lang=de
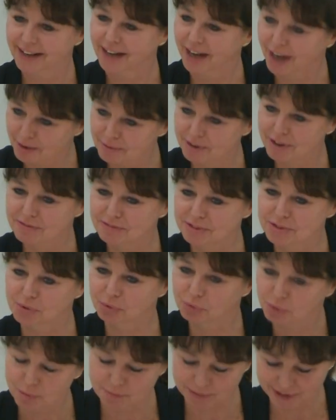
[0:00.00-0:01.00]
Aber wie
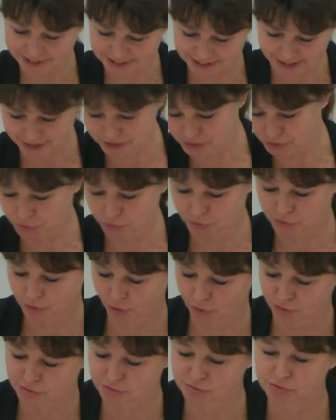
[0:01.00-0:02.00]
so üblich lassen Sie uns
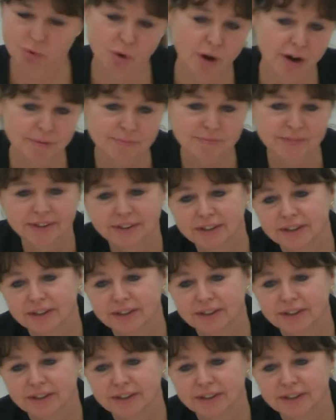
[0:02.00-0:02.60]
außen vor